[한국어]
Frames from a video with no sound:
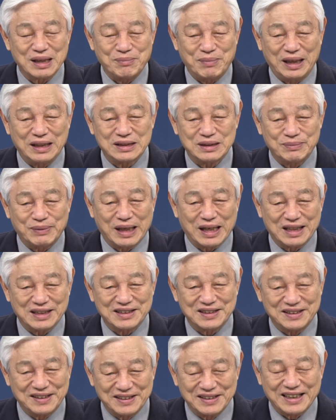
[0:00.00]
말씀 안
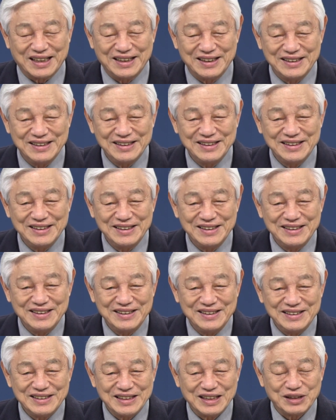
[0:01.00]
하셨는데
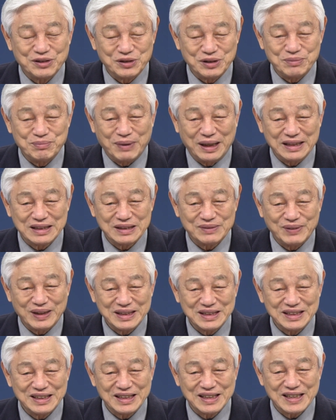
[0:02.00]
예수님
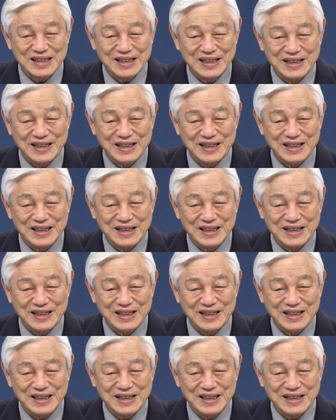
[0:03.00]
말씀하시니까